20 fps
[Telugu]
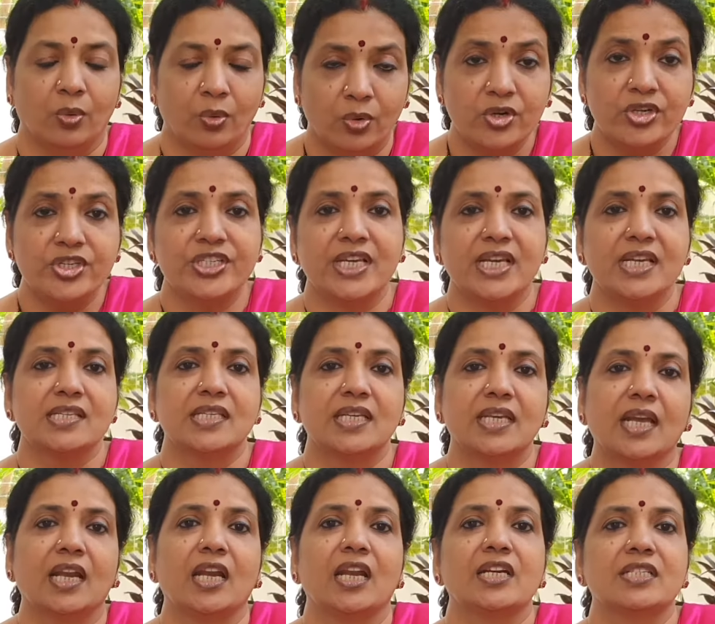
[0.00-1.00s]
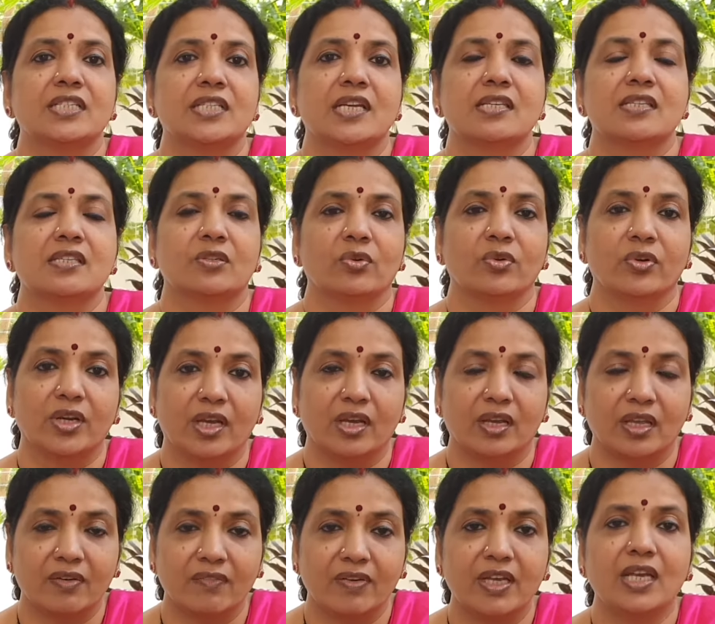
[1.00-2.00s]
ఓట్ చేసి ఎలెక్ట్ చేసుకున్న
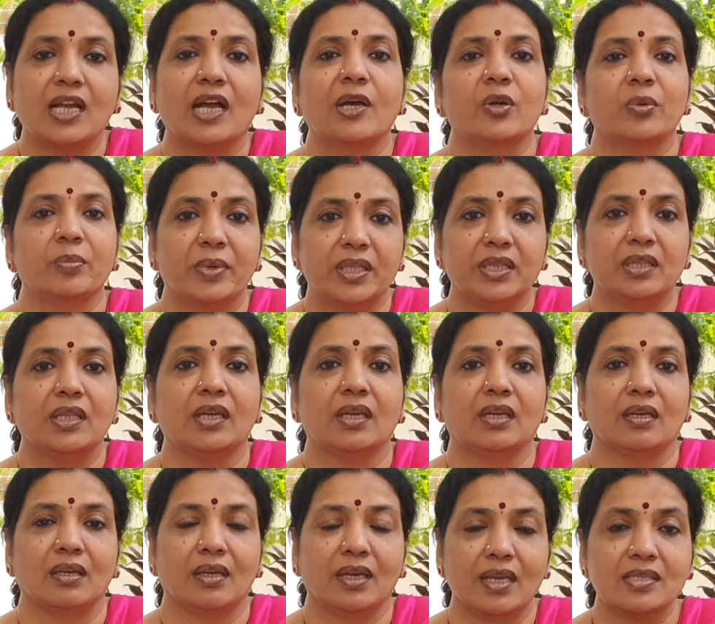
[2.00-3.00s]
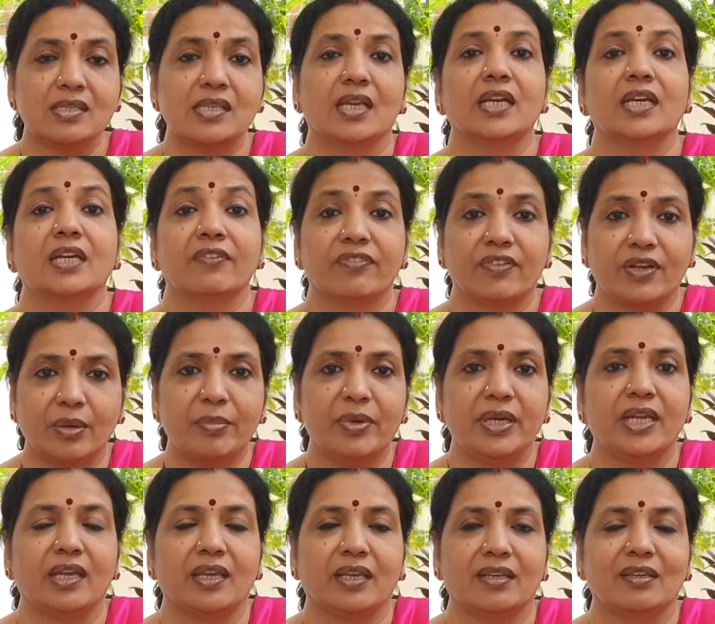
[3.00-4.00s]
ఇరవై ఆరు మంది ఎగ్జిక్యూటివ్
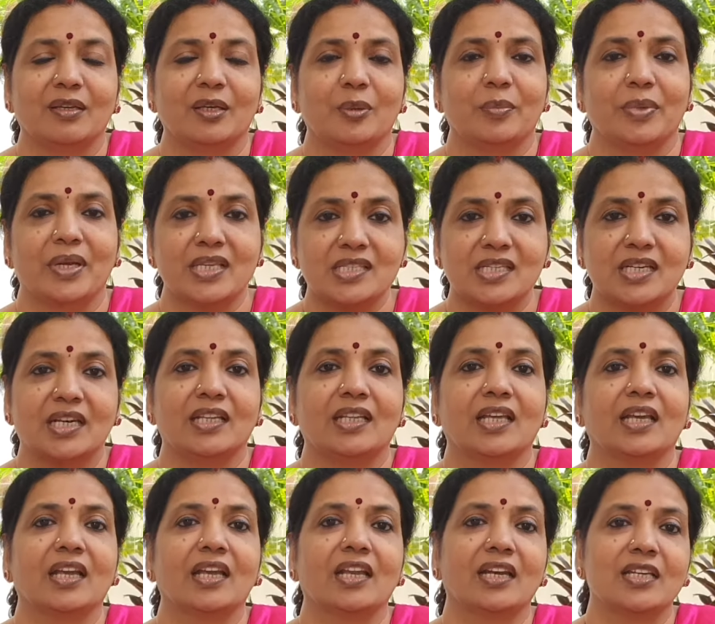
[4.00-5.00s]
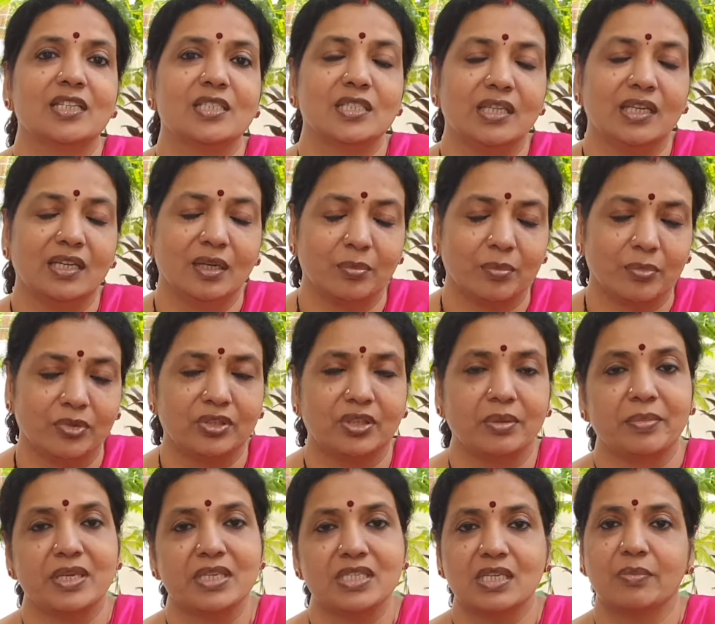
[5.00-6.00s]
కమిటీ ప్రెసిడెంట్ దగ్గర నుంచి
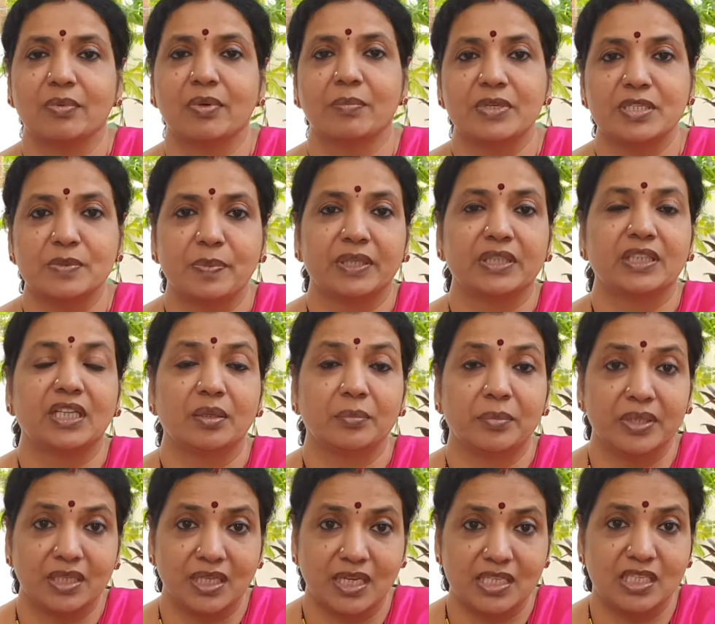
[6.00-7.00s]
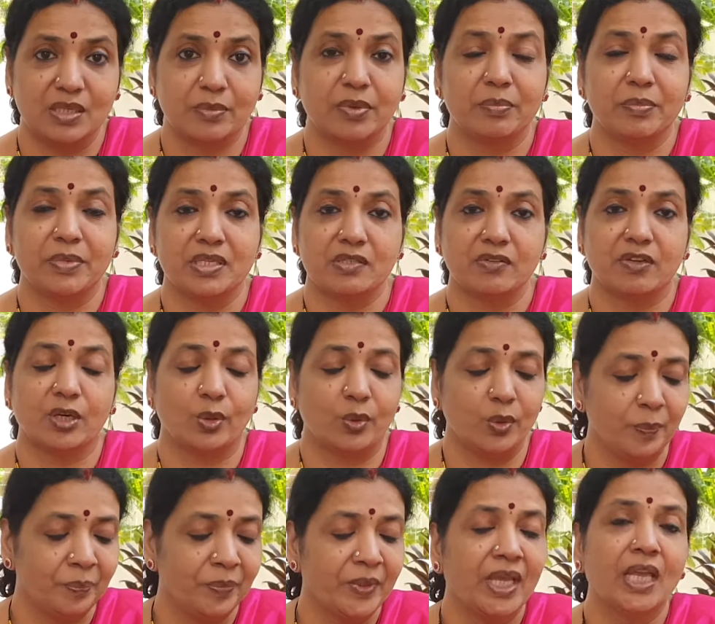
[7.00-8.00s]
మొత్తం ఏసీ e మెంబర్స్ పద్దెనిమిది మంది ఏసీ e మెంబర్స్
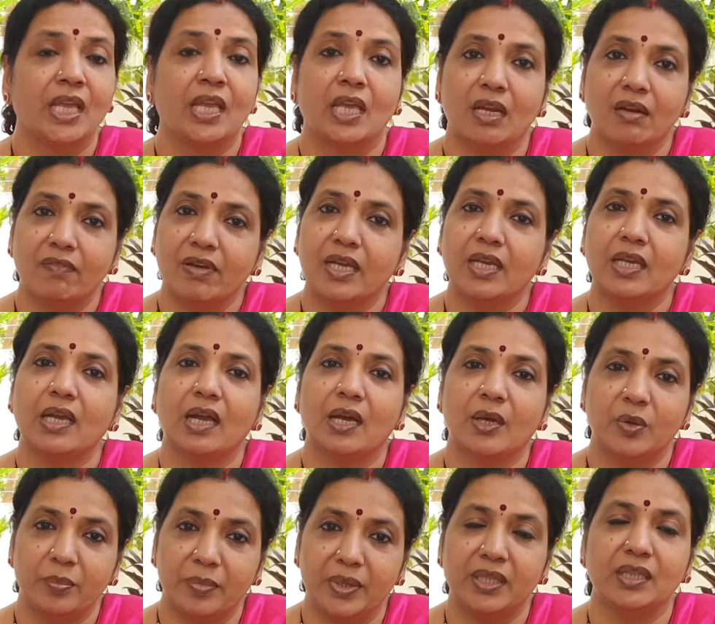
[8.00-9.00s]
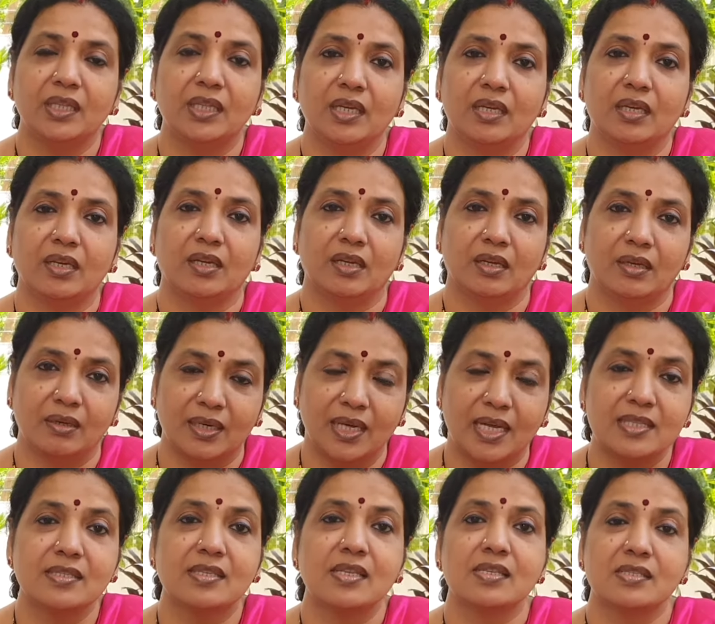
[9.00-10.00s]
వరకు ఇరవై ఆరు మంది
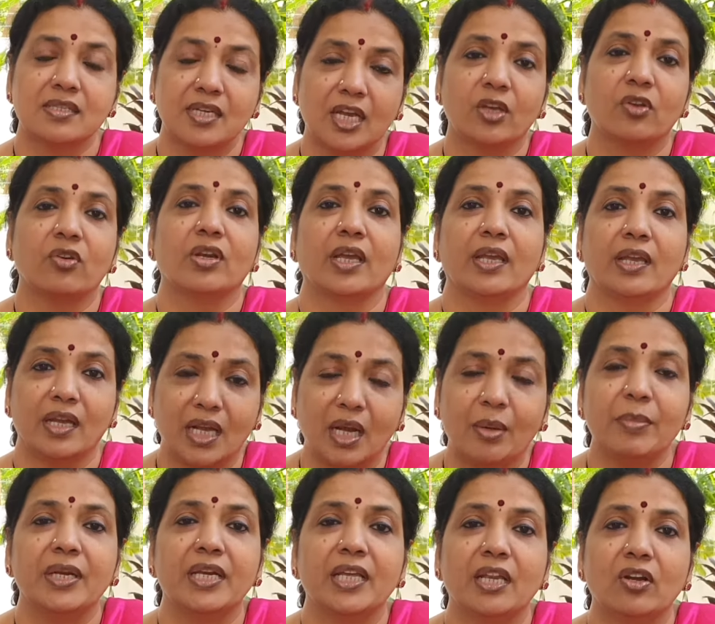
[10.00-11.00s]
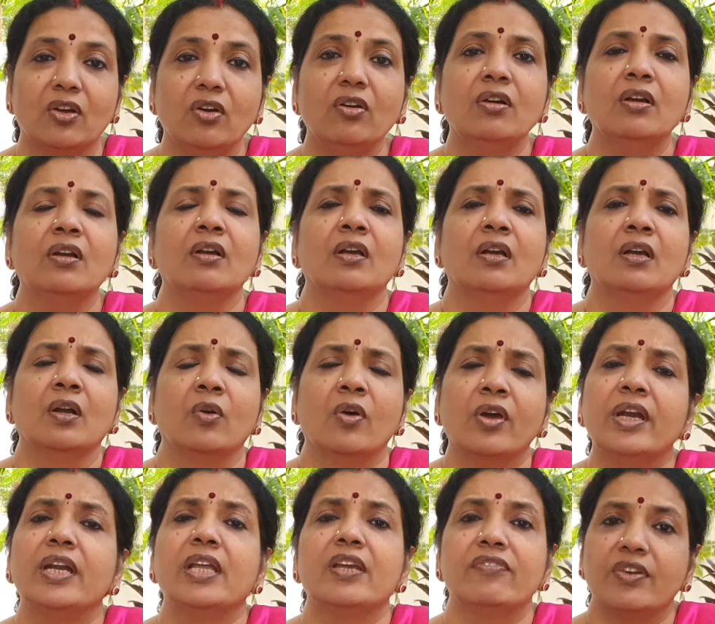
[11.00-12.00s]
కన్సిస్ట్ అయి ఉన్న ఈ కమిటీలో
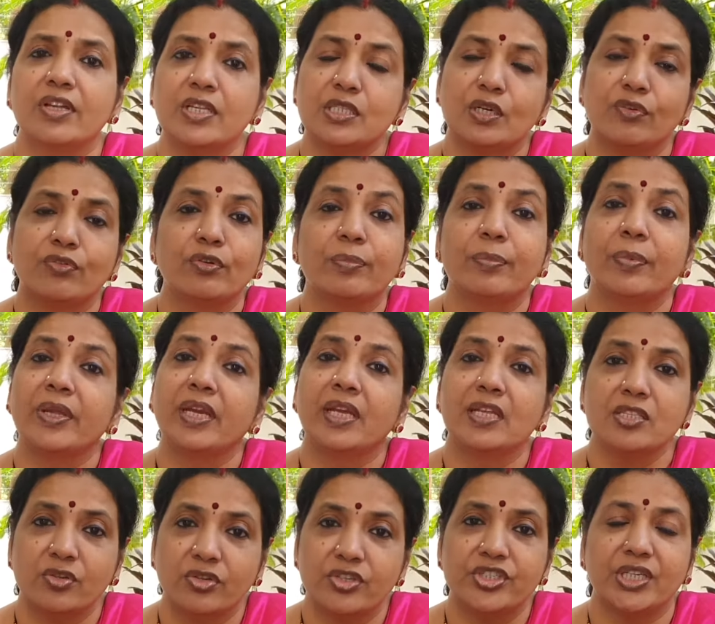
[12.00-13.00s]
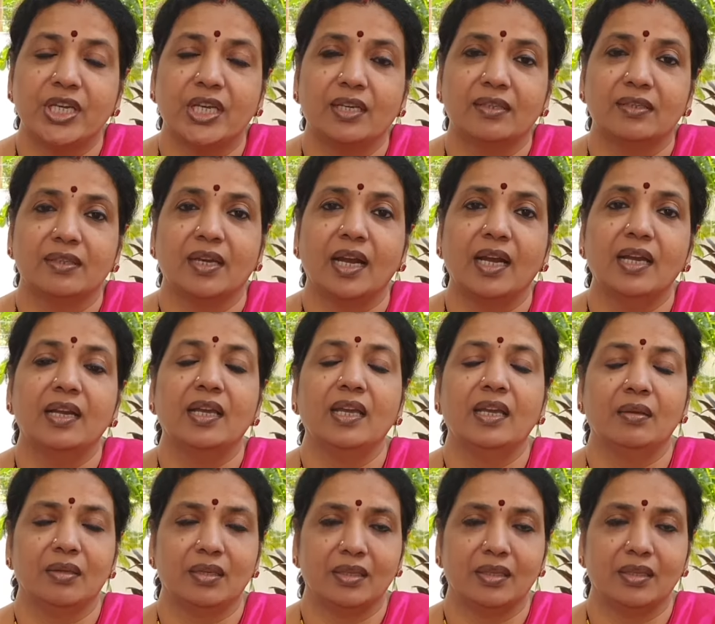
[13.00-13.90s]
కొన్ని డిఫరెన్స్ ఆఫ్ ఒపీనియన్స్ వచ్చాయి అంటే